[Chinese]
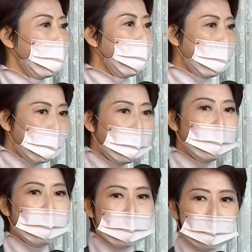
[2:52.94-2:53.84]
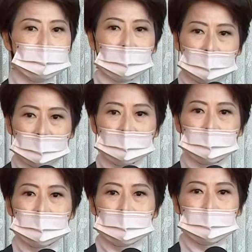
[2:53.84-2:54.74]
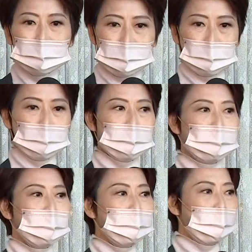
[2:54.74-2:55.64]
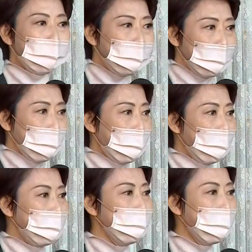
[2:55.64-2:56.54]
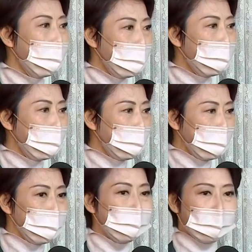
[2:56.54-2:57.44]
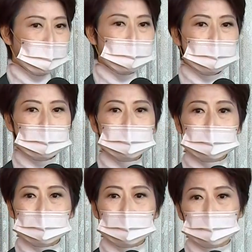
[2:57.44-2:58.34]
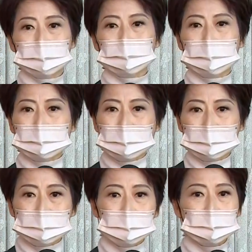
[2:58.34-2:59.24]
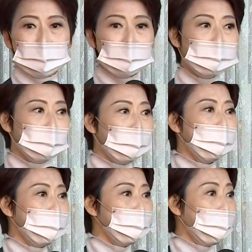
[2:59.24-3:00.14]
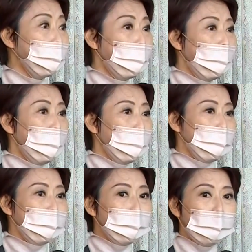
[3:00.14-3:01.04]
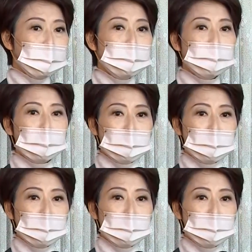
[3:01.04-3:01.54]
你一定要认识他，你了解他，你才有办法去拿到这些资料去所谓帮他洗白。那不认识的，我这最无辜